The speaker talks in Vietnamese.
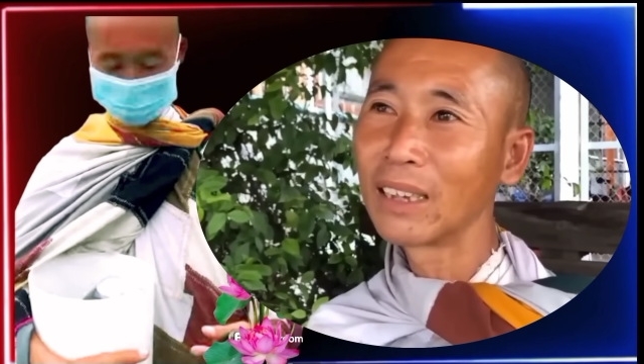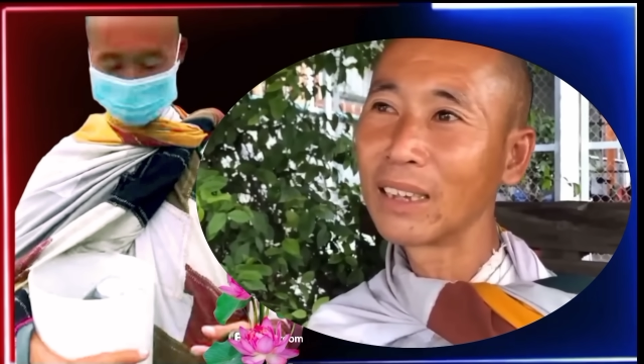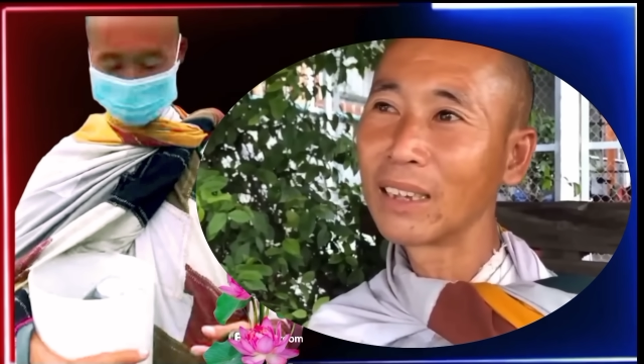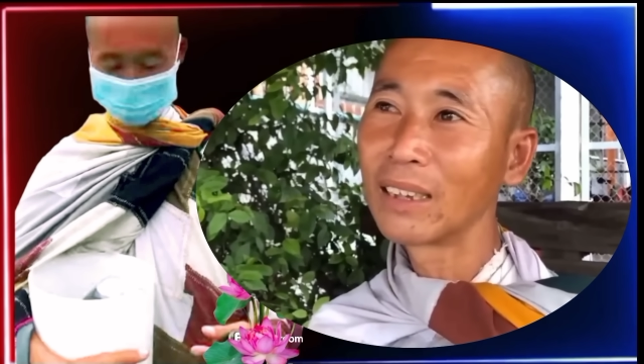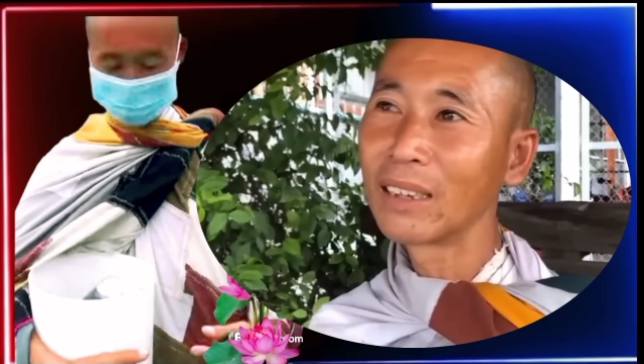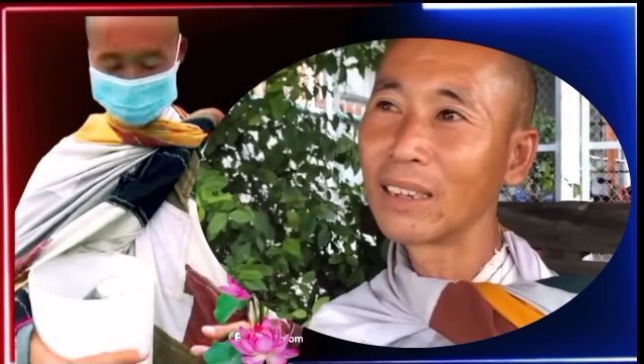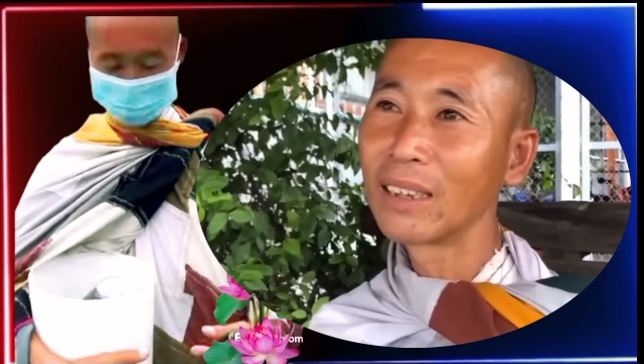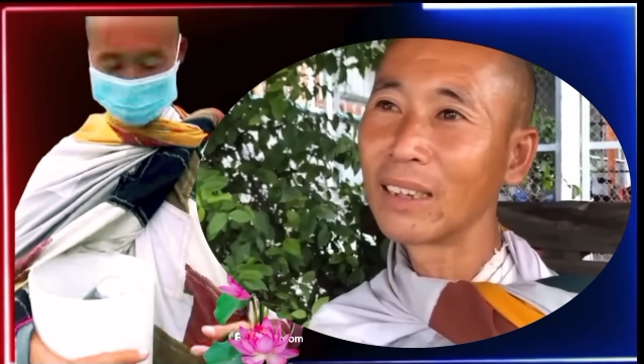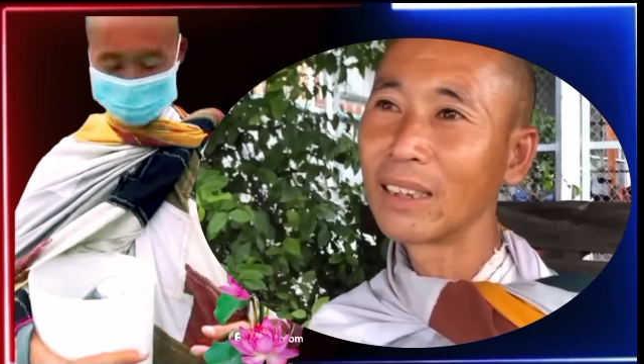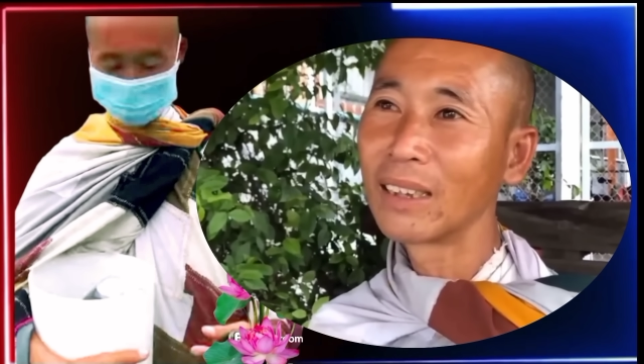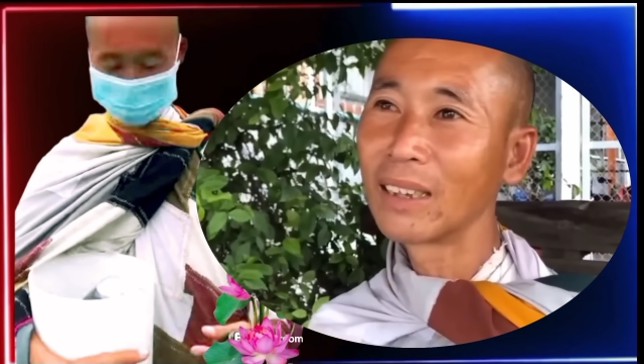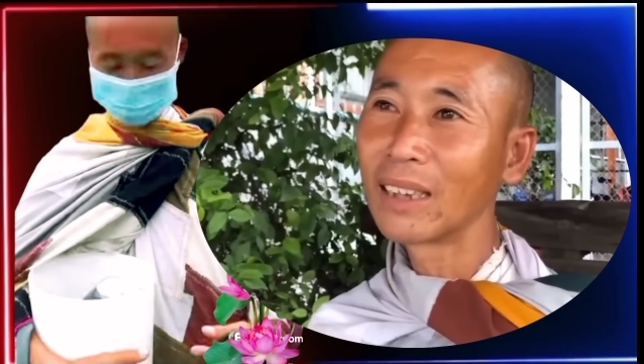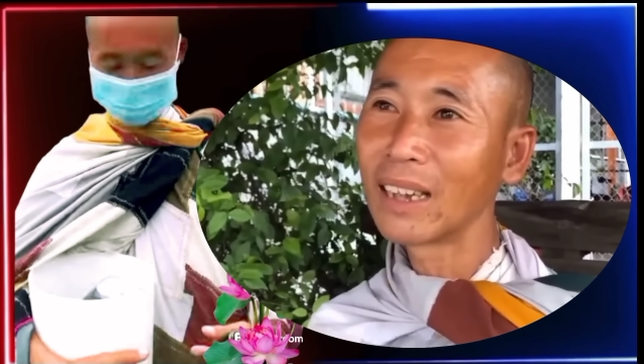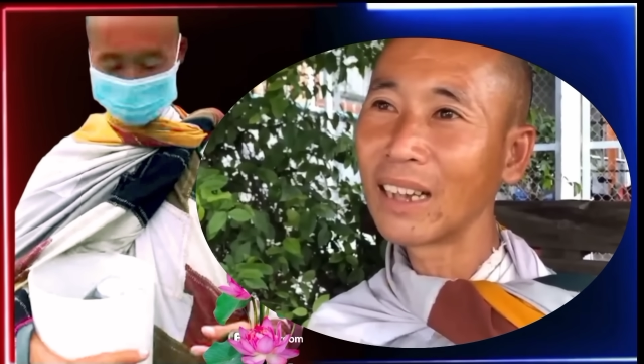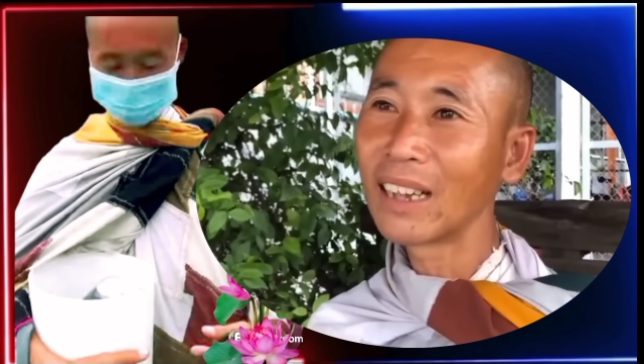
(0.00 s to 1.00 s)
ở
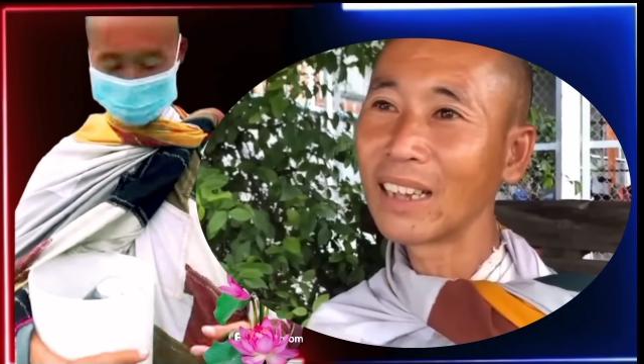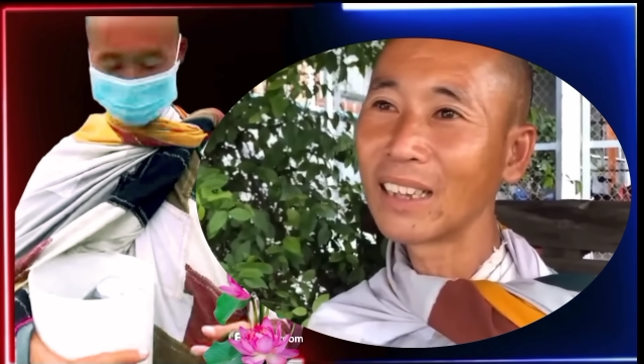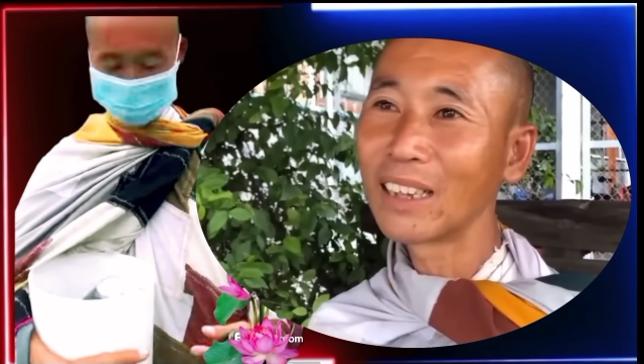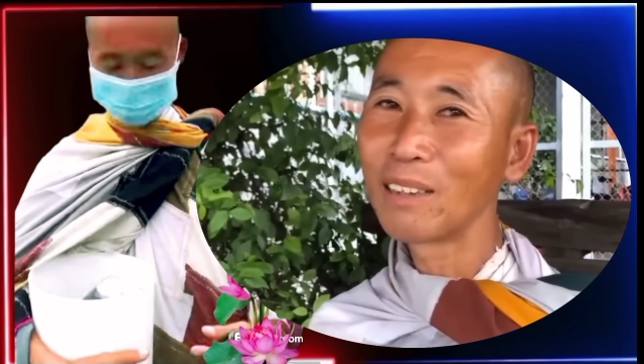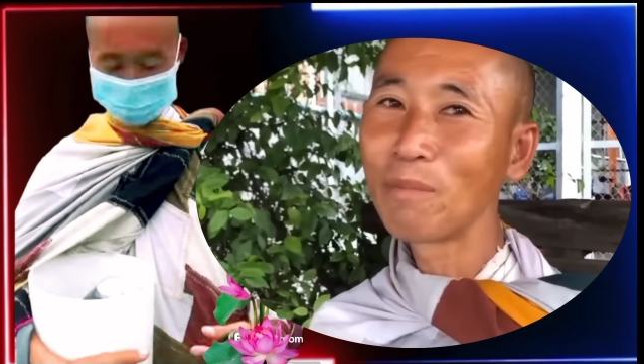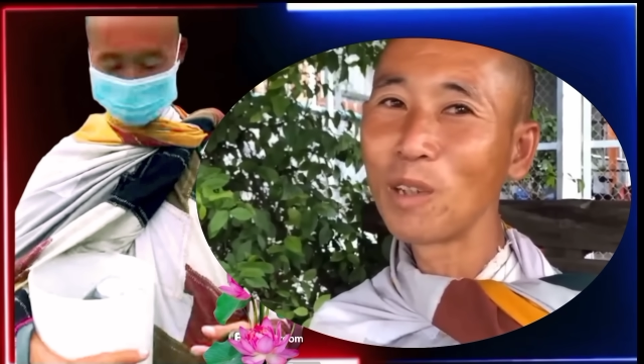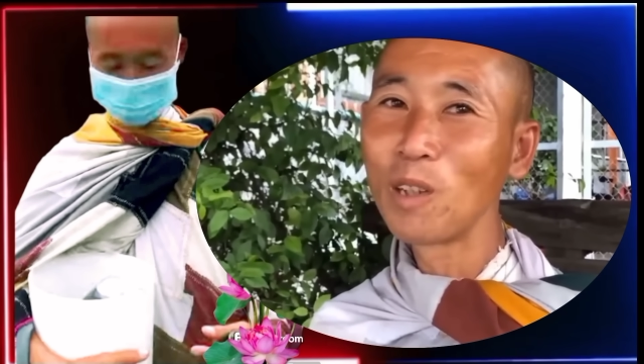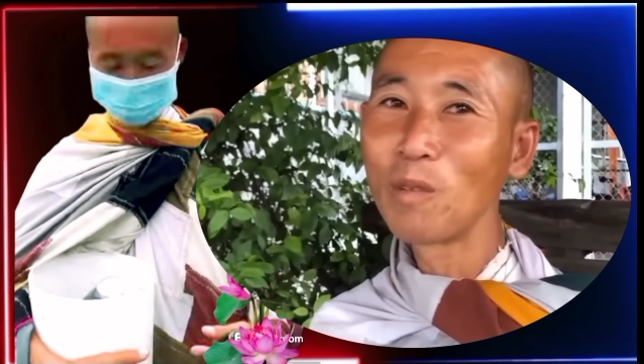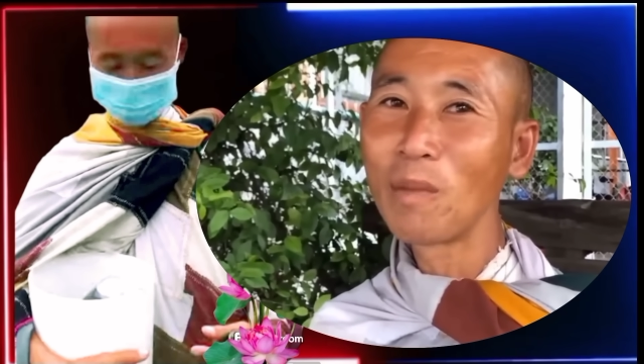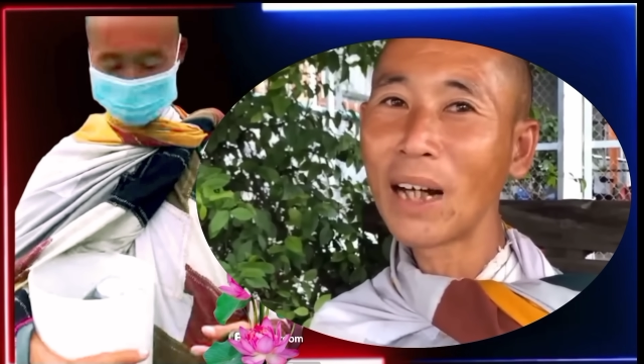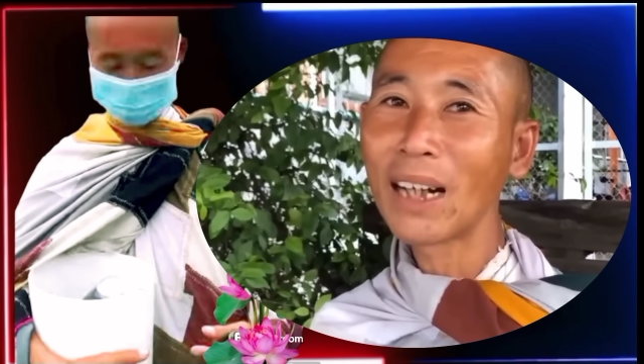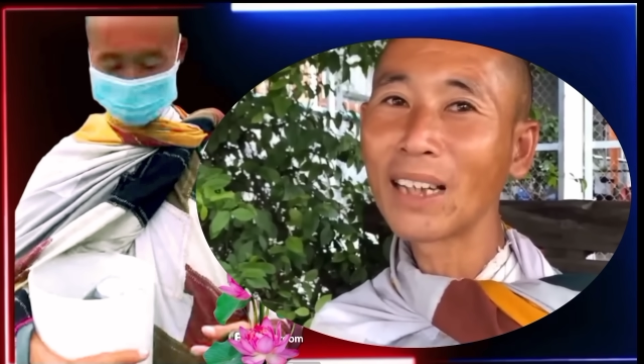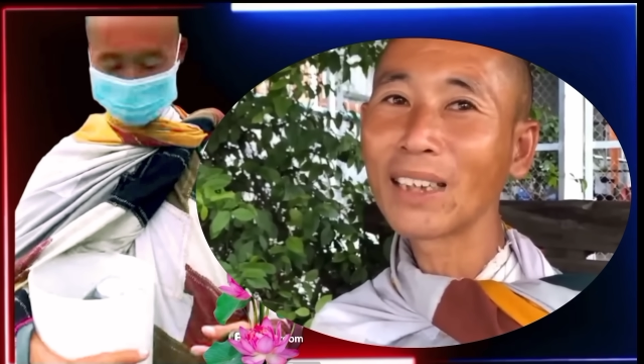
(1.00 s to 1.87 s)
đời người ta đi bộ